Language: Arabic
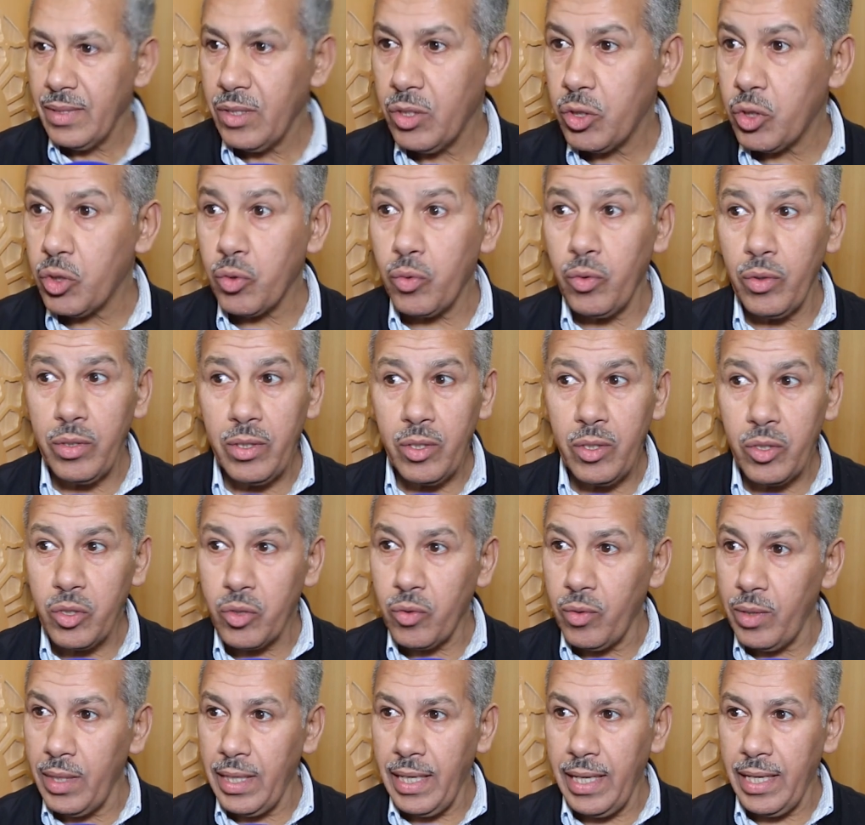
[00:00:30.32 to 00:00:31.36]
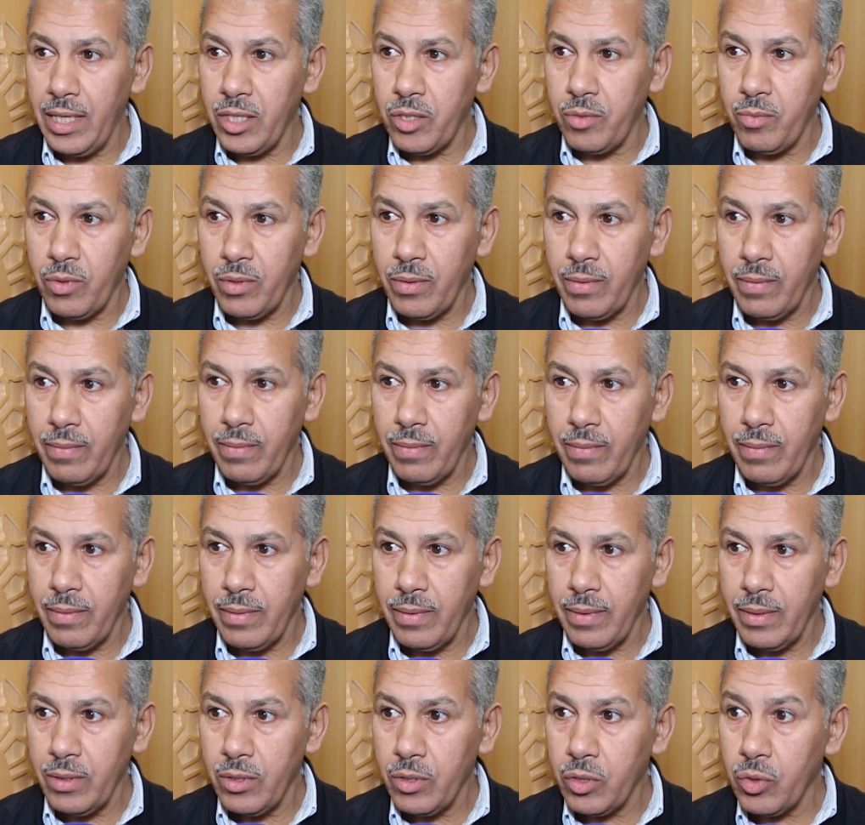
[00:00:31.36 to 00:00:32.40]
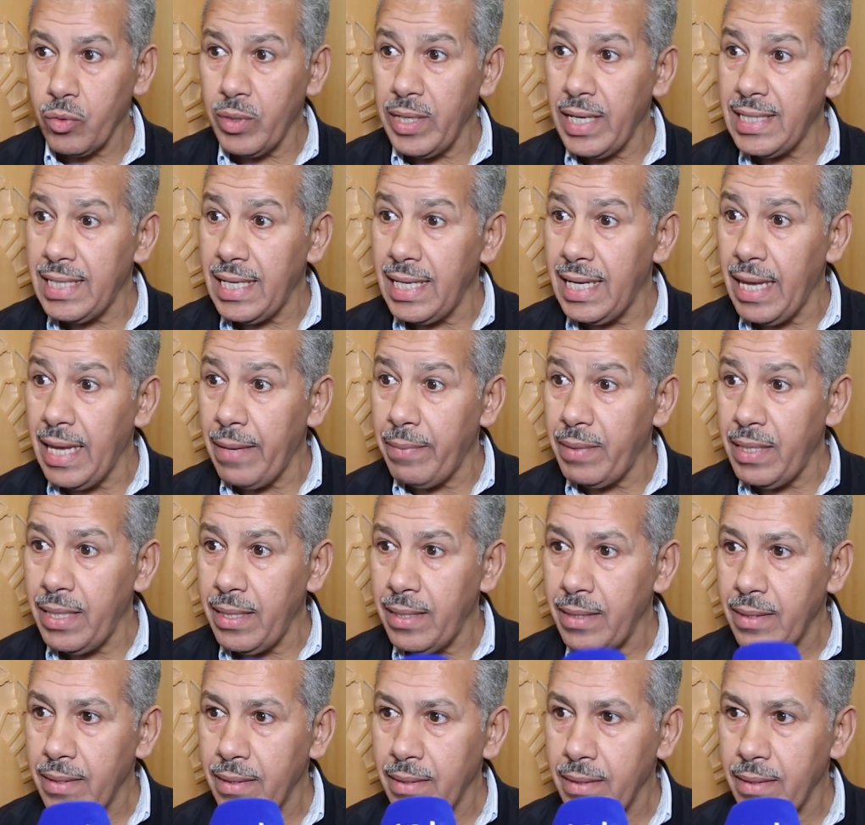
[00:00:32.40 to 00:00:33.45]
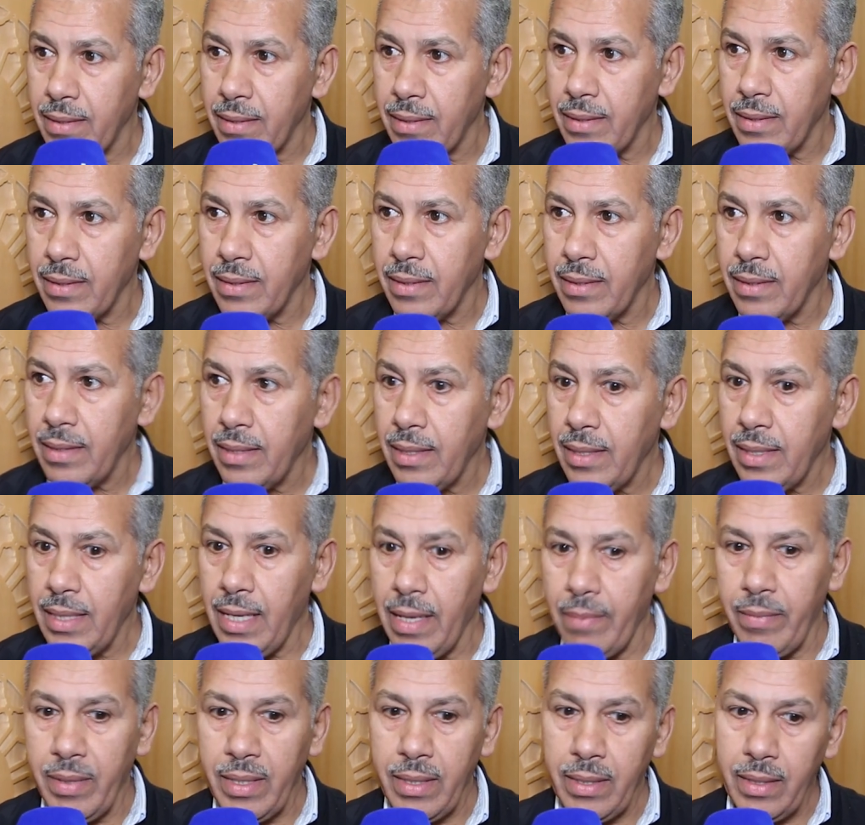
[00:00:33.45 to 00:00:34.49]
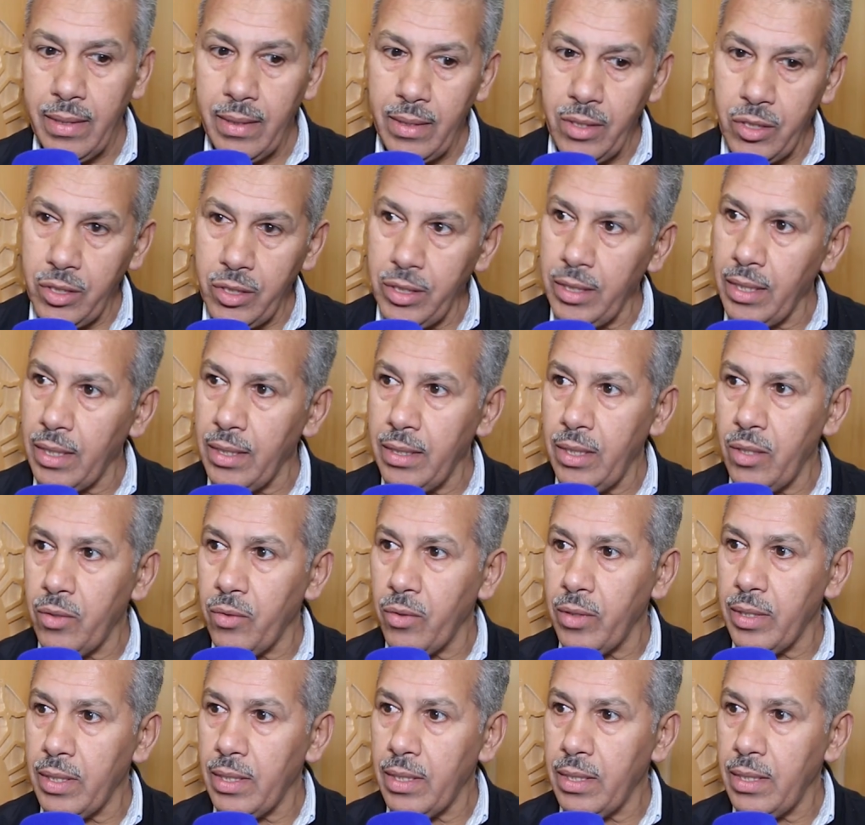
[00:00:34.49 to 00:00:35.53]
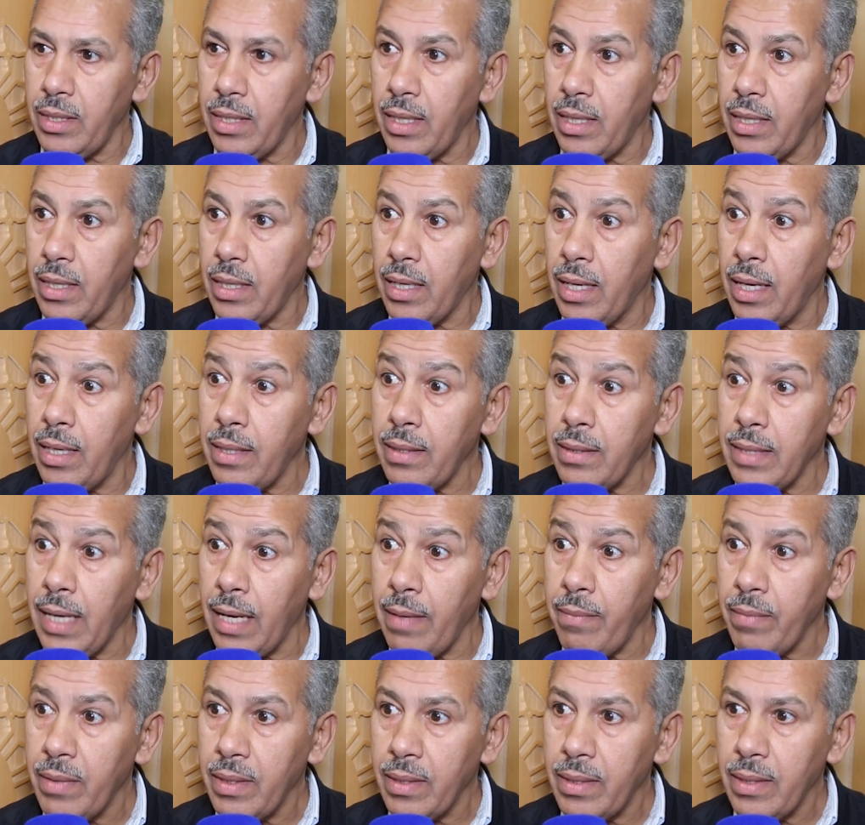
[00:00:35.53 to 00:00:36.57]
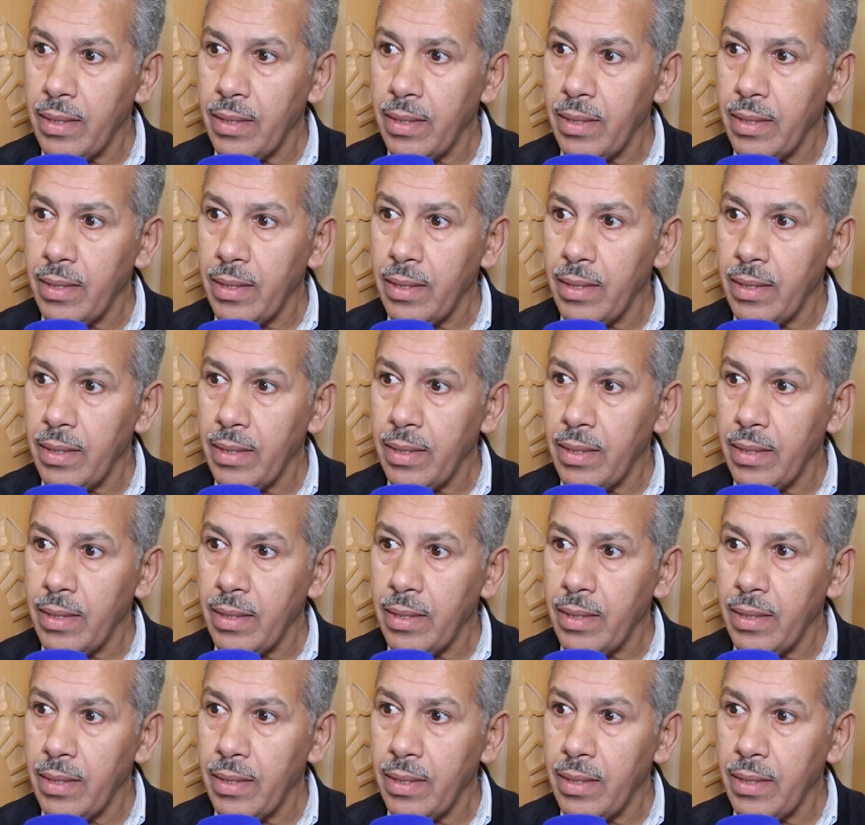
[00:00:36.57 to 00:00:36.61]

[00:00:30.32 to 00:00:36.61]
شكون شكون اللي هاجم شكون ياسين العبدي العمري العمري يجي يغني الاغنيه اه نعم